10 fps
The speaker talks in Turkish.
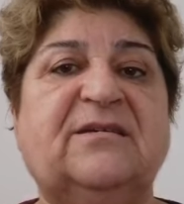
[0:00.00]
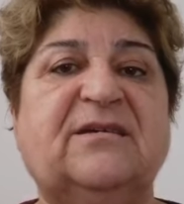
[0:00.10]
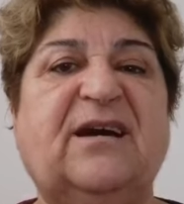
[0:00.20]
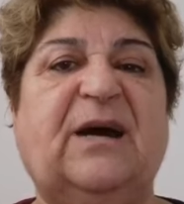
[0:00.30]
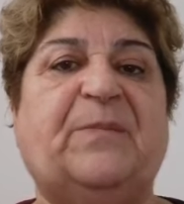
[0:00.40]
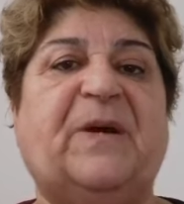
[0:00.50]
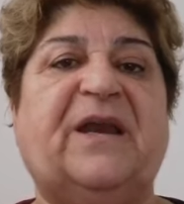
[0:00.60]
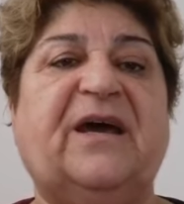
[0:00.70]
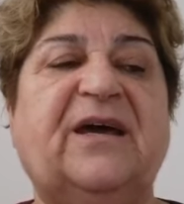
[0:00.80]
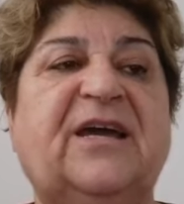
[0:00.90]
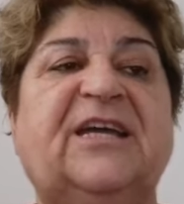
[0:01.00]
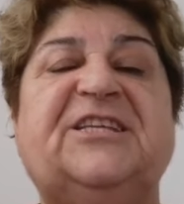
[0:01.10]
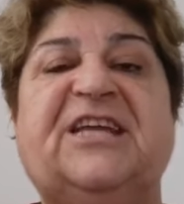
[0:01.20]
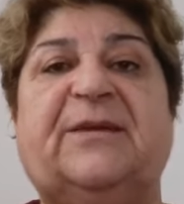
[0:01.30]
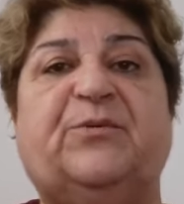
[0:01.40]
Kapkara.
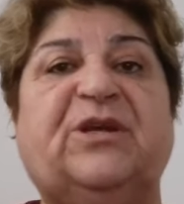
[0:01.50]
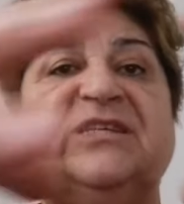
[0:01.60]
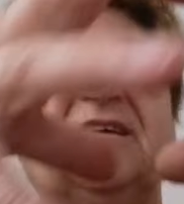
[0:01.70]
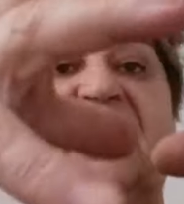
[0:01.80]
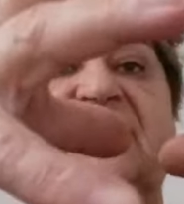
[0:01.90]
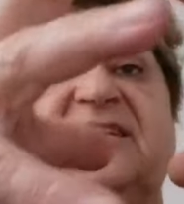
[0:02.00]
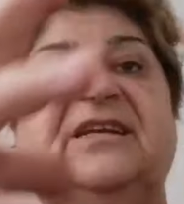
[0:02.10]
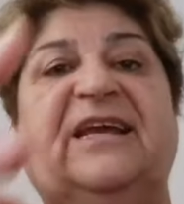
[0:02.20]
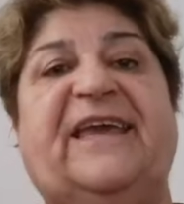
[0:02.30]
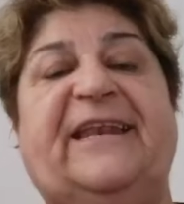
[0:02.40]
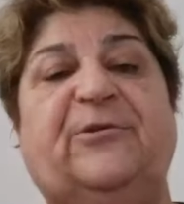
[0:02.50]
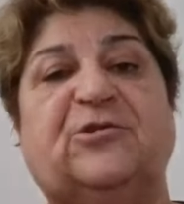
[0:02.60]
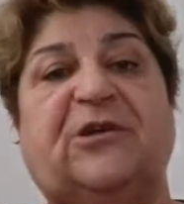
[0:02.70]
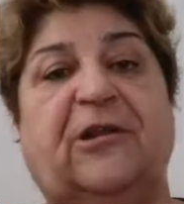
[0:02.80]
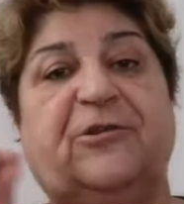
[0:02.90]
Direkt buraya saldırıyla geliyor.
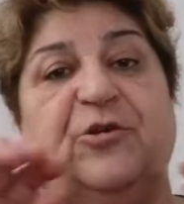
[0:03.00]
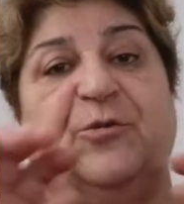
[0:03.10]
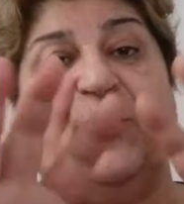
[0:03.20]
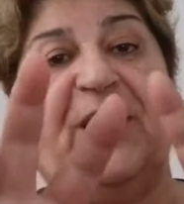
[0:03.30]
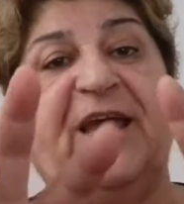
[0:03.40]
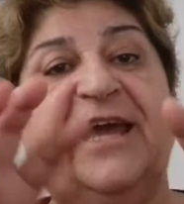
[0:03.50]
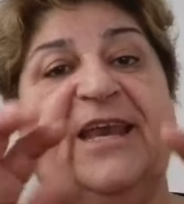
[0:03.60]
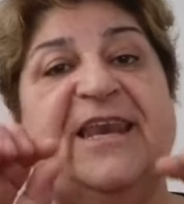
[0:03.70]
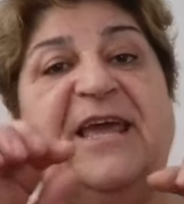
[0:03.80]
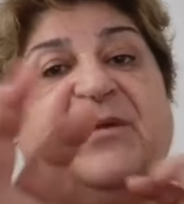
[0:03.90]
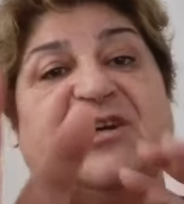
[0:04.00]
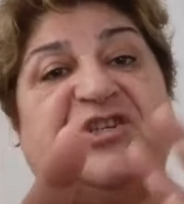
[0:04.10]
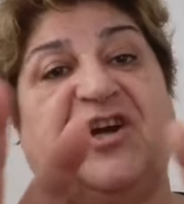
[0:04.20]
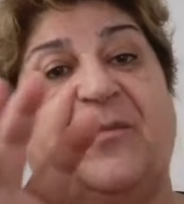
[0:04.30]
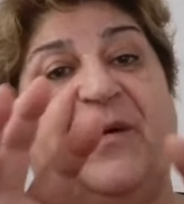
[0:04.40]
Saldırıyor böyle. Ne
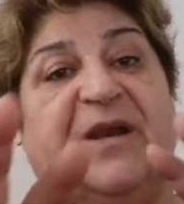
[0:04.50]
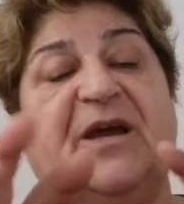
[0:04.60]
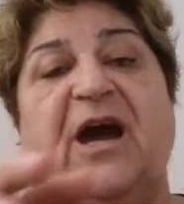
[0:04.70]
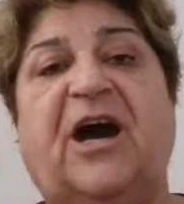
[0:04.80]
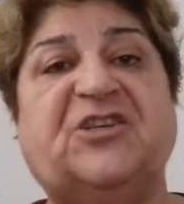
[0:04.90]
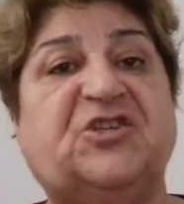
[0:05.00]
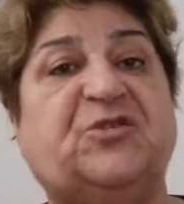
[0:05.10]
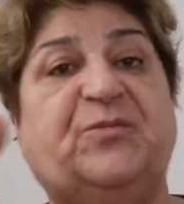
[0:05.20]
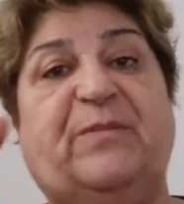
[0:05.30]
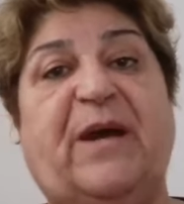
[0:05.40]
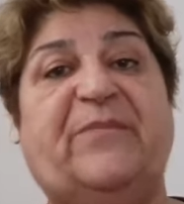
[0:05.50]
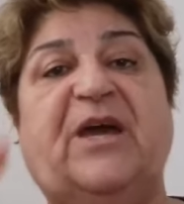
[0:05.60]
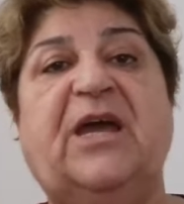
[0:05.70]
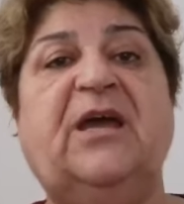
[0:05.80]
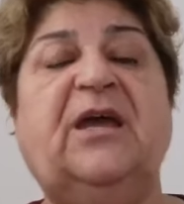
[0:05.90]
başı kapalı. Açık bilmem
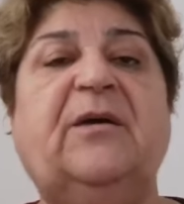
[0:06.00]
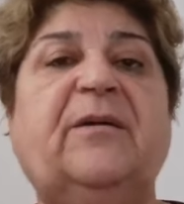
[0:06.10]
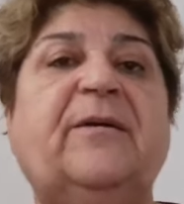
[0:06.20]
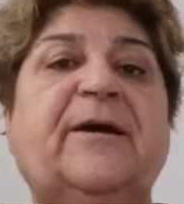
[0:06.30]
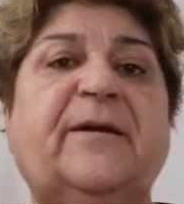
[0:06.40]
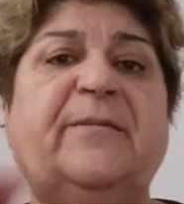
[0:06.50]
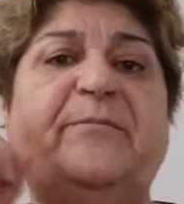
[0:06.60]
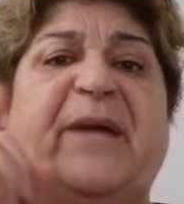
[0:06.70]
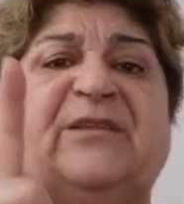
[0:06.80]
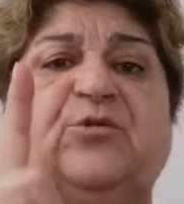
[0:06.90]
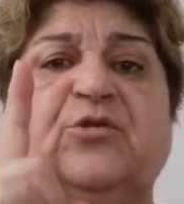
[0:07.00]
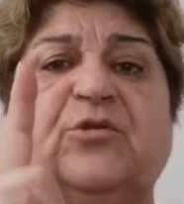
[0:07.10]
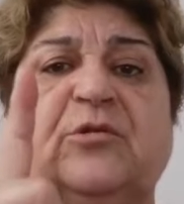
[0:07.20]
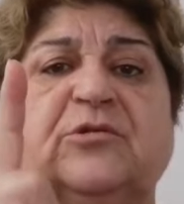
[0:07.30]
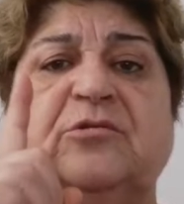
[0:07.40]
ne. Ben
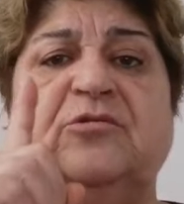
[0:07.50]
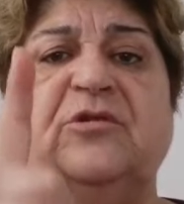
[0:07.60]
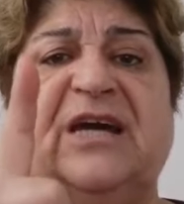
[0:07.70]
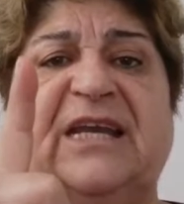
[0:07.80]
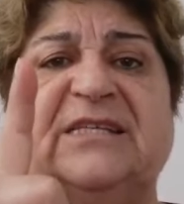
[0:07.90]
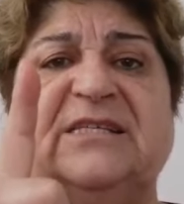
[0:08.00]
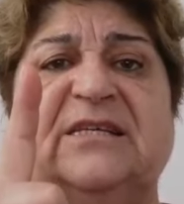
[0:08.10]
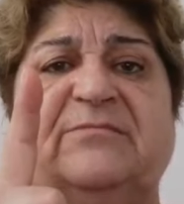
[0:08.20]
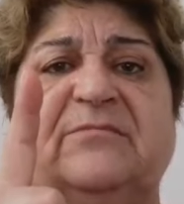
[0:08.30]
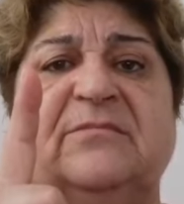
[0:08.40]
Türk ulusunun Türk anasıyım.